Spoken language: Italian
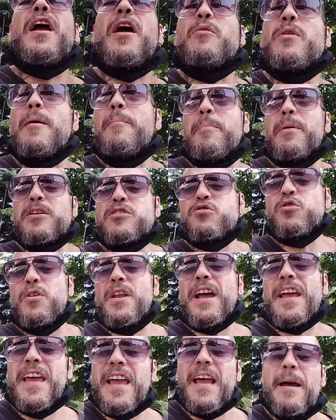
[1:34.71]
e una
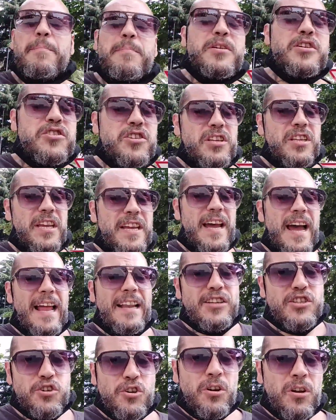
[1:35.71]
persona che capisce di
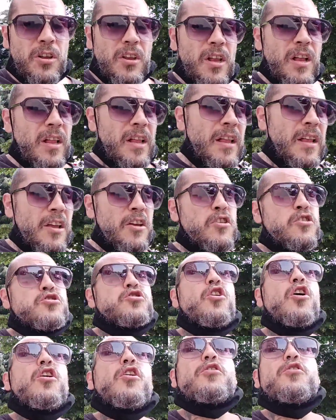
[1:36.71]
calcio,
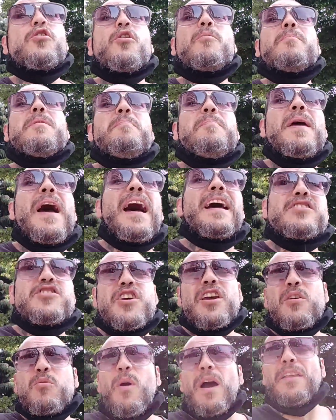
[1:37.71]
solo non mi
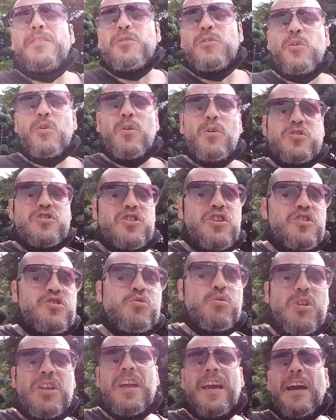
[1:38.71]
piace quando si
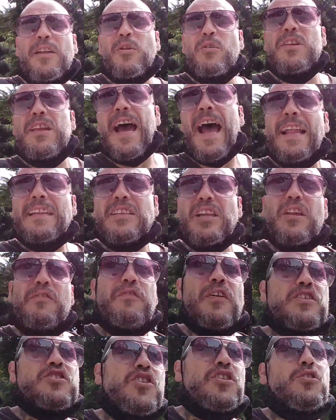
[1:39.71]
giudicano gli altri
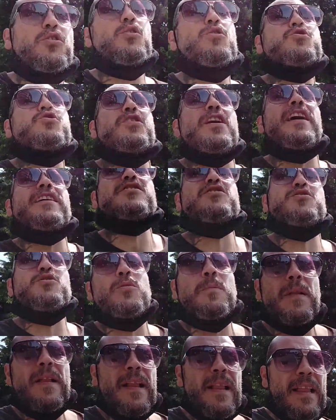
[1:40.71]
facendo lo
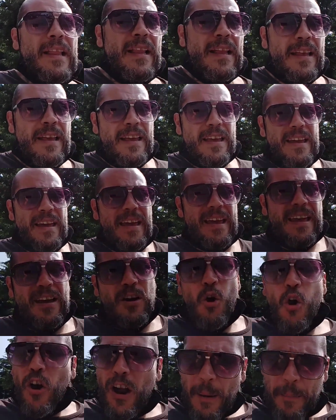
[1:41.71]
stesso. Eh,
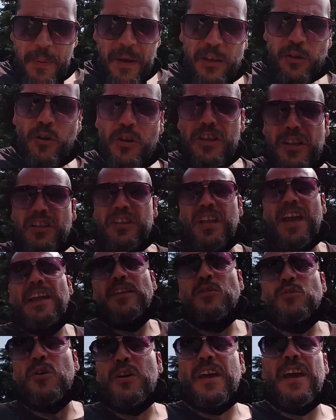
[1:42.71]
ho capito
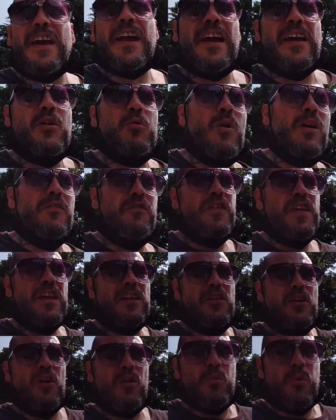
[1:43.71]
l'intento che era in quel
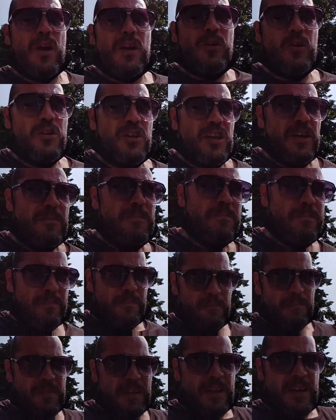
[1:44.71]
video, quello di,
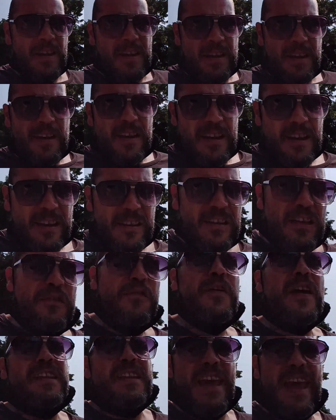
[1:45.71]
mm, di
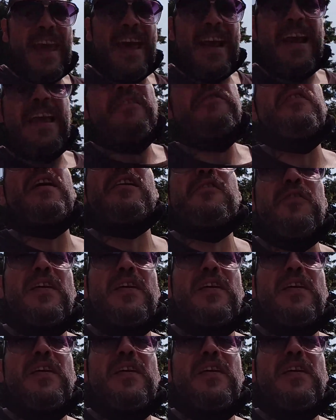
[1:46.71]
vedere e far